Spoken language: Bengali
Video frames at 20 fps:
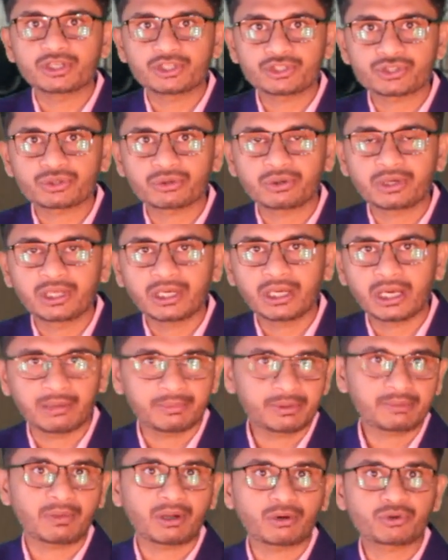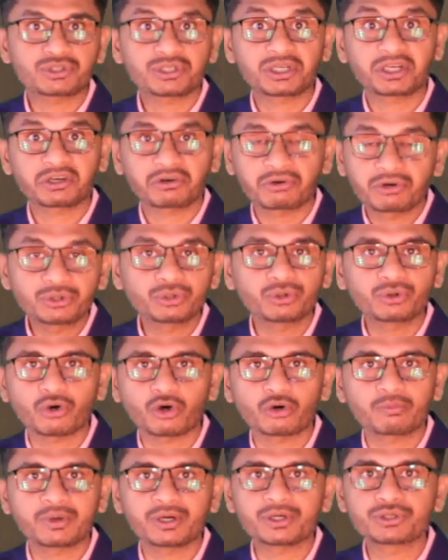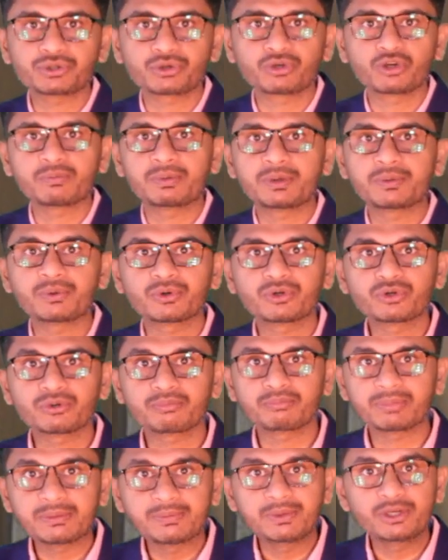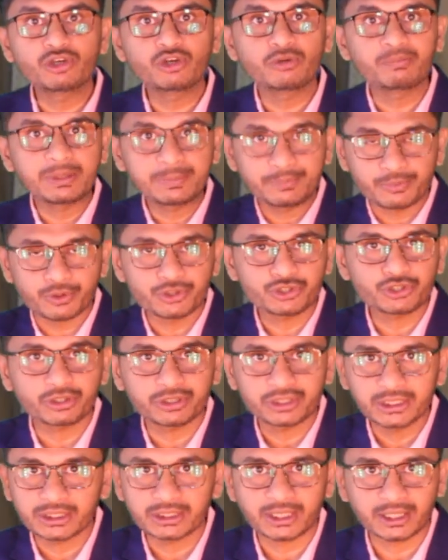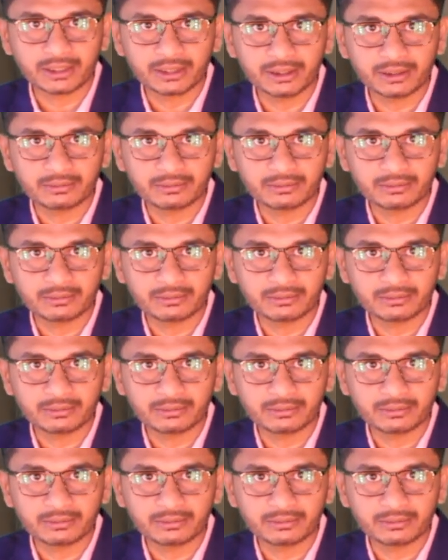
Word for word: স্থলে আমি মানুষের কৃতকর্মের জন্য বিভিন্ন বিভিন্ন বিপর্যয় দিয়ে থাকি